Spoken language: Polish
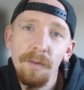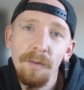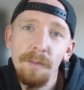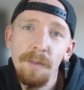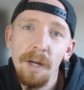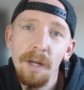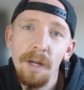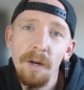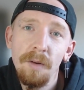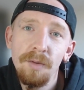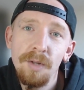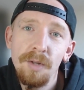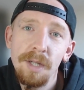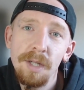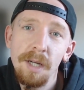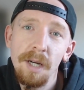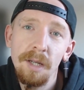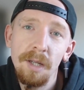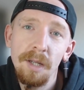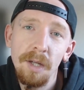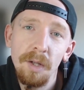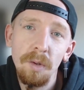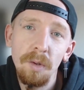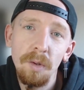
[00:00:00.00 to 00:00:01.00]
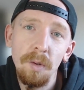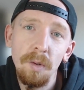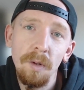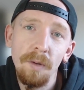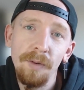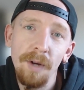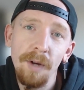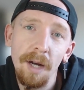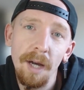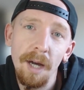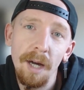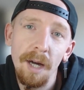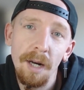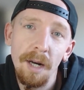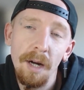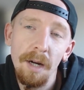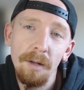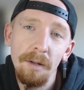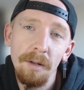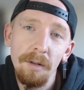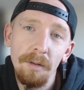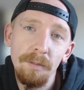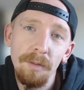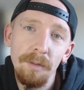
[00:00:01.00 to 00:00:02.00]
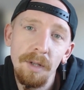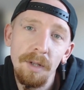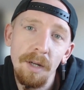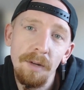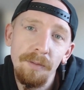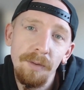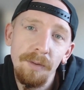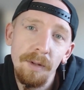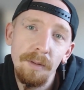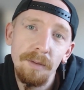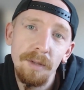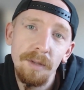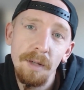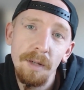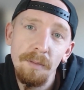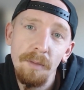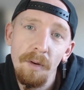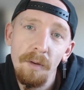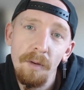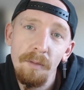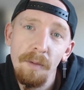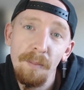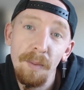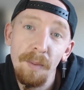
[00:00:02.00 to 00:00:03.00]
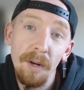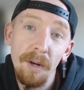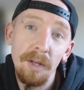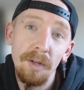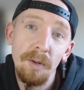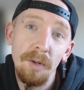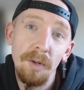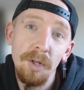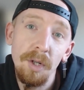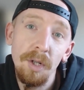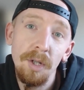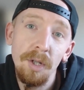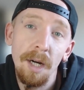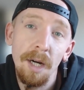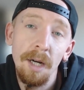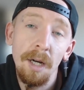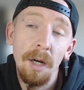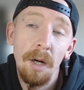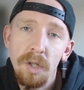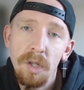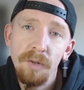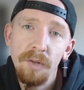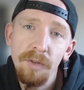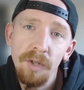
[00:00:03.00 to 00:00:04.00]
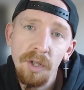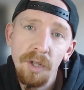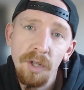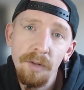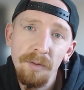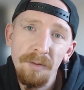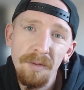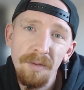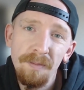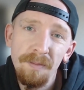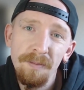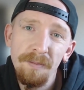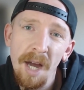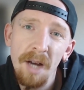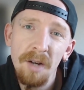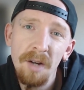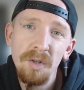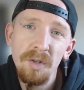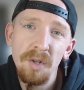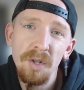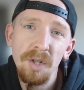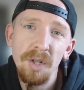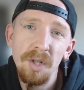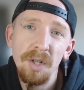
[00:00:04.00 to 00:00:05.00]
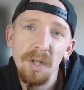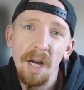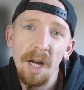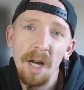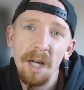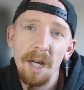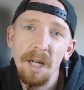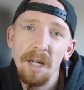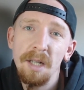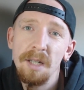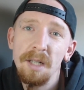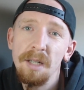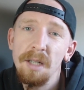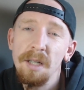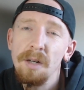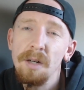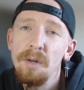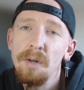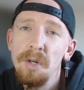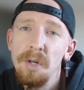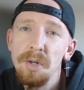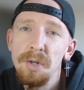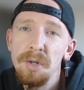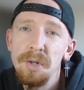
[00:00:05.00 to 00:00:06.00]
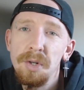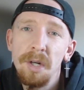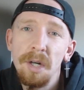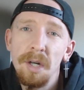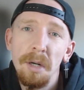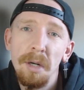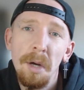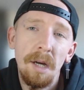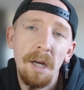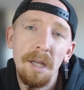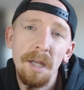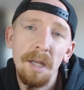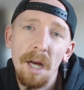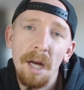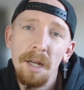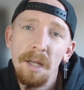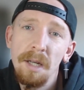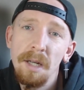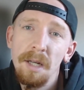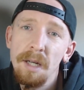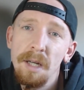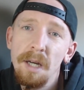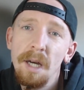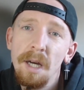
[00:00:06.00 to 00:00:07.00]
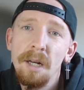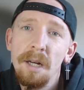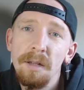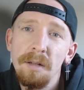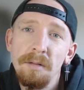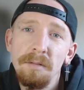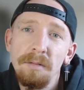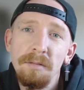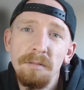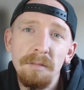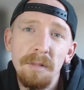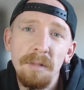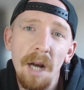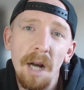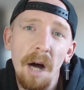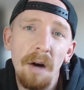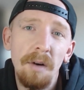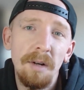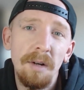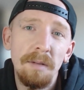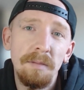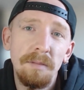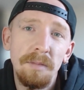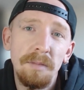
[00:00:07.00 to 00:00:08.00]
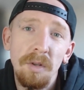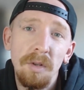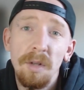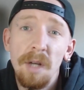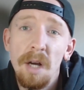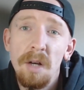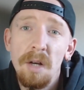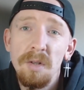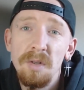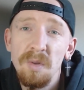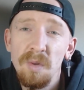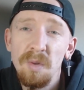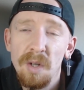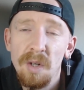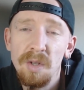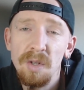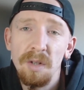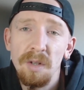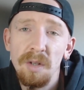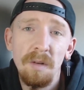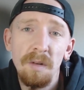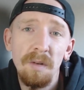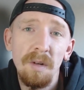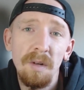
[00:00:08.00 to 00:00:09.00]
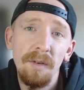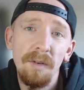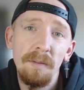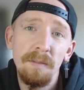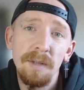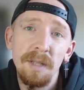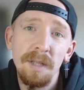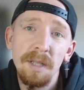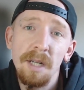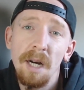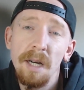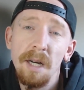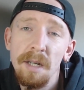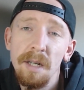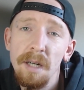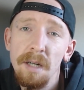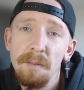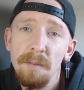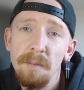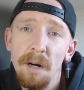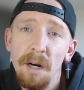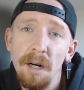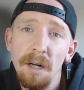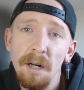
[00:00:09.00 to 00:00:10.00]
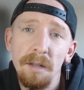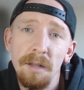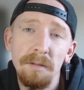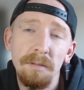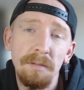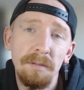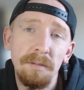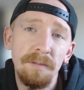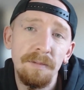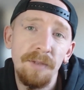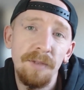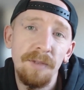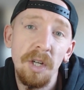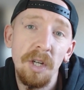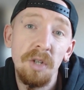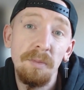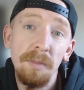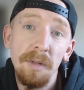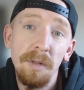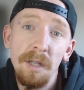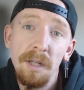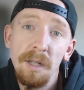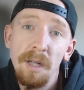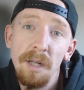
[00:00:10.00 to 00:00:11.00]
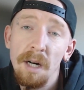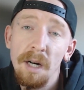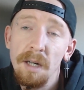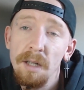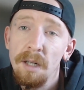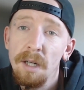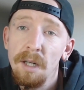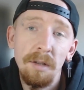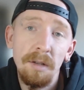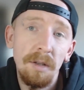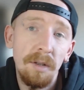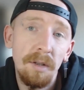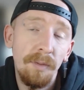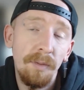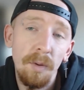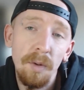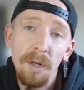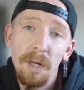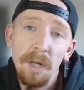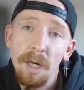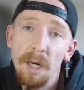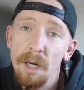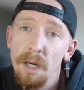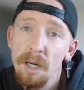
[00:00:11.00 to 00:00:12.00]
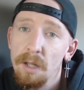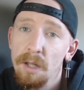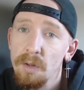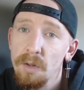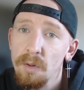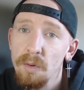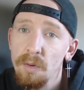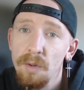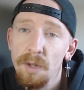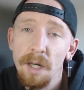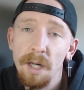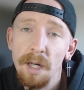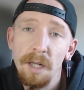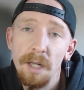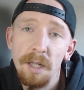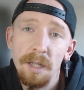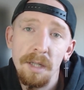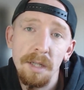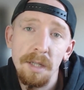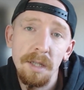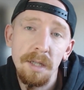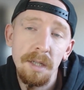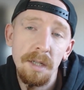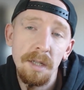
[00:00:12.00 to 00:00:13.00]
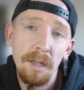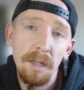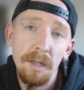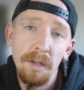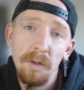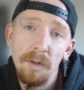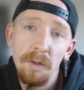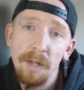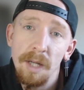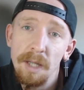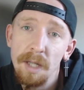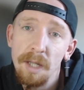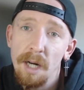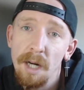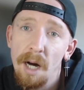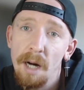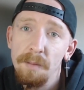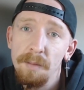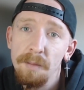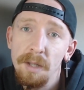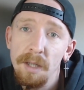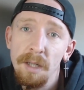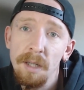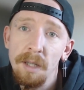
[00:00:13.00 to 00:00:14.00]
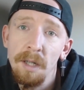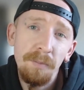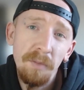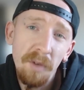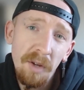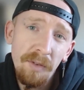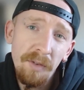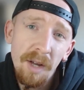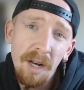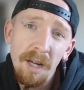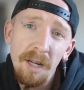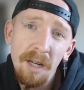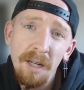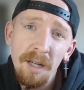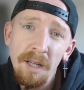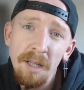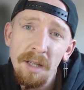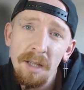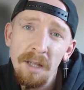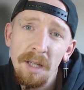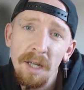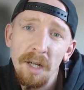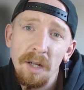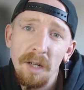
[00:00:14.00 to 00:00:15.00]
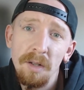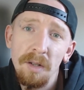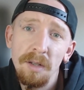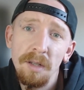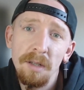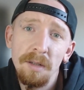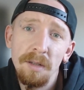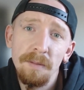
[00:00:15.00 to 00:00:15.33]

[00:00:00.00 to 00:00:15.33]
tu wymieniał wszystkich tytułów, jakie grałem, no bo ten film zajmowałby ponad godzinę. Oczywiście większość takich ikonicznych, legendarnych gier grałem, dodając tu jeszcze, no nie wiem, Skyrima, Wiedźmina i dwójkę, trójkę z dodatkami, no i wiele innych.